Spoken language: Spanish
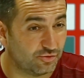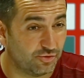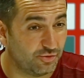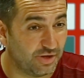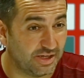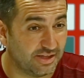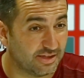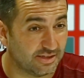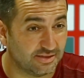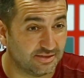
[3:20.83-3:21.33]
de
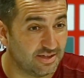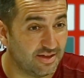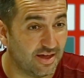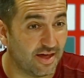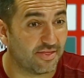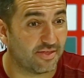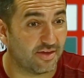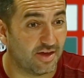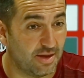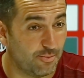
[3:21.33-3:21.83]
una
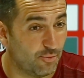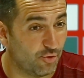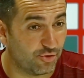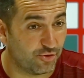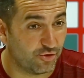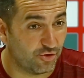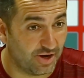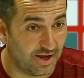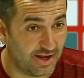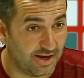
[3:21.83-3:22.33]
intensidad
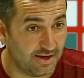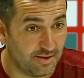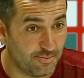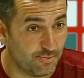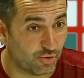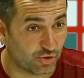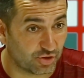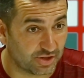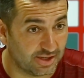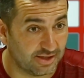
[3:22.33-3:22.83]
emocional
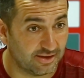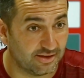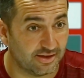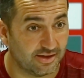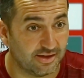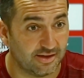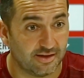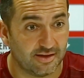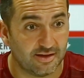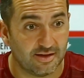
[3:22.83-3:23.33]

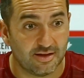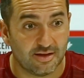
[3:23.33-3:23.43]
importante,